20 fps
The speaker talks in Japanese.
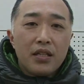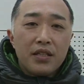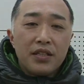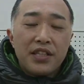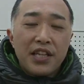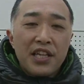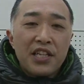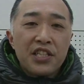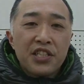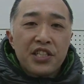
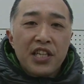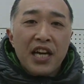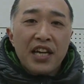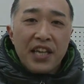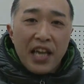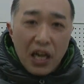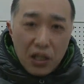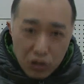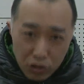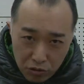電車
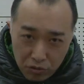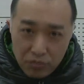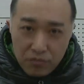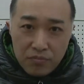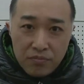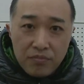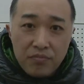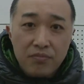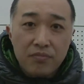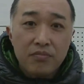ギャグ
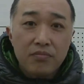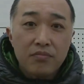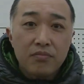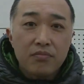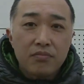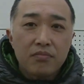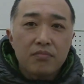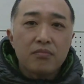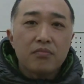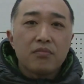
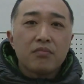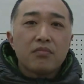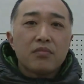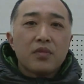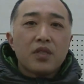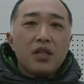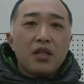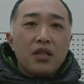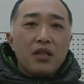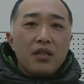そ
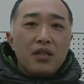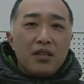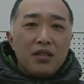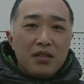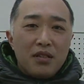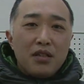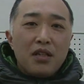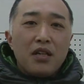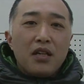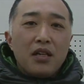のは
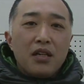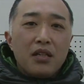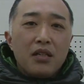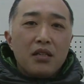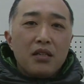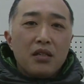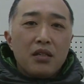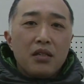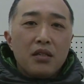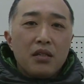はい
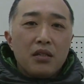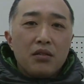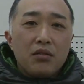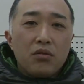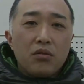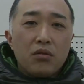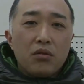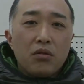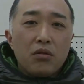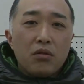えー、っ
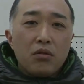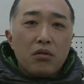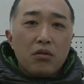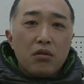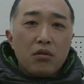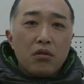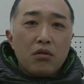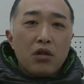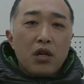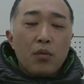
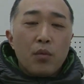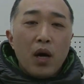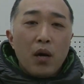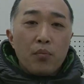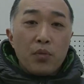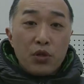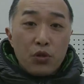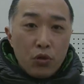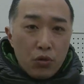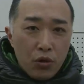とこれはま
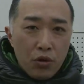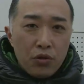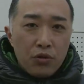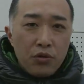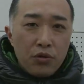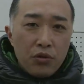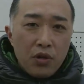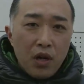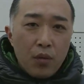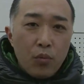あ見どころ
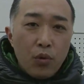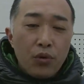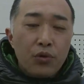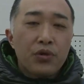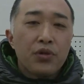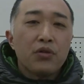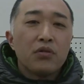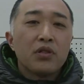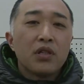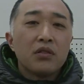というか目
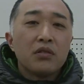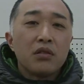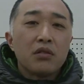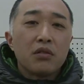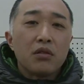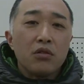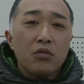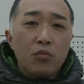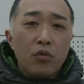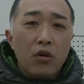標なんで
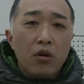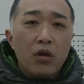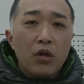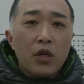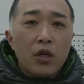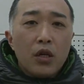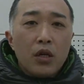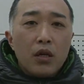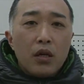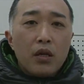すけども、
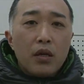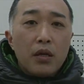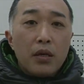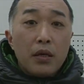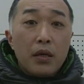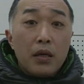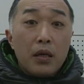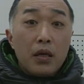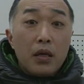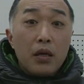
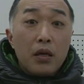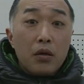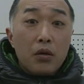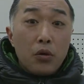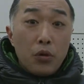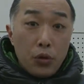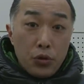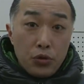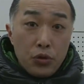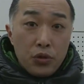
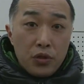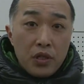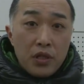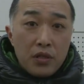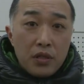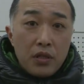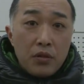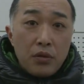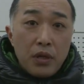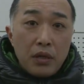えー、校長
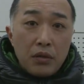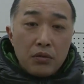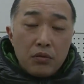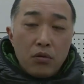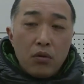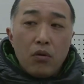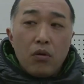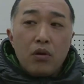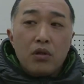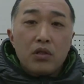先生の役
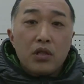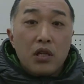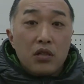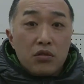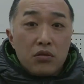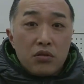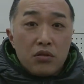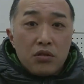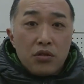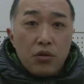と車
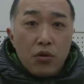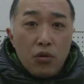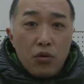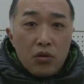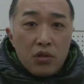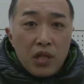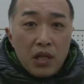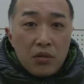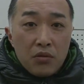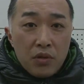
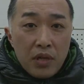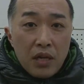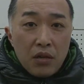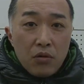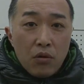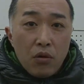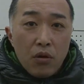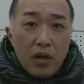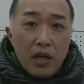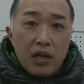掌さんの
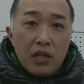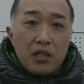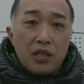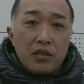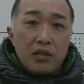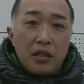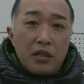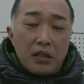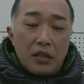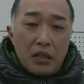役をやら
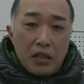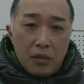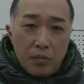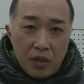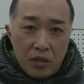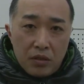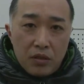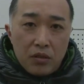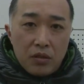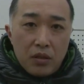せていただき
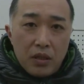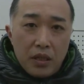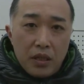ます、